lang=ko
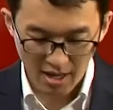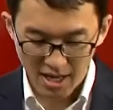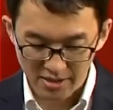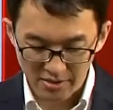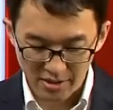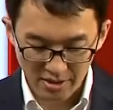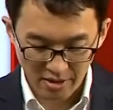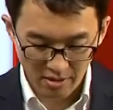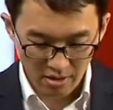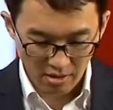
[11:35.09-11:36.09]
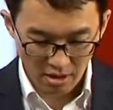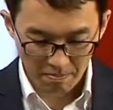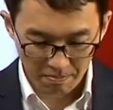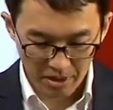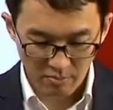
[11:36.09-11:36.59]
아시아에서
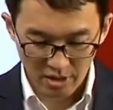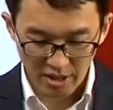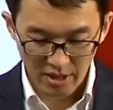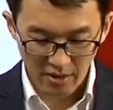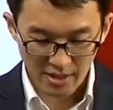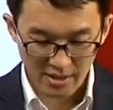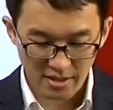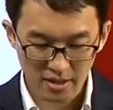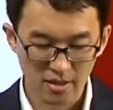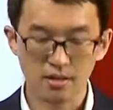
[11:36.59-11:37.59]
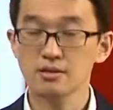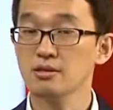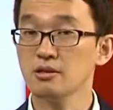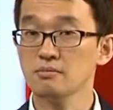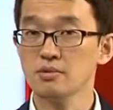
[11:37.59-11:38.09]
커피 문화의 확산을
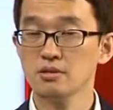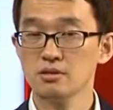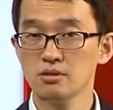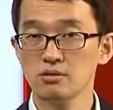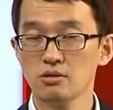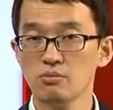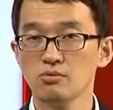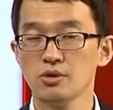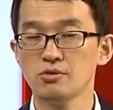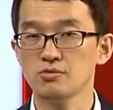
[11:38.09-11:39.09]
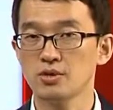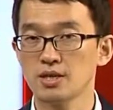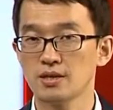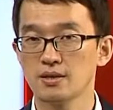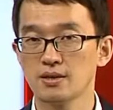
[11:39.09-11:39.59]
지금 지켜보고 있는
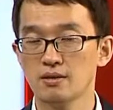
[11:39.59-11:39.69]
중이다.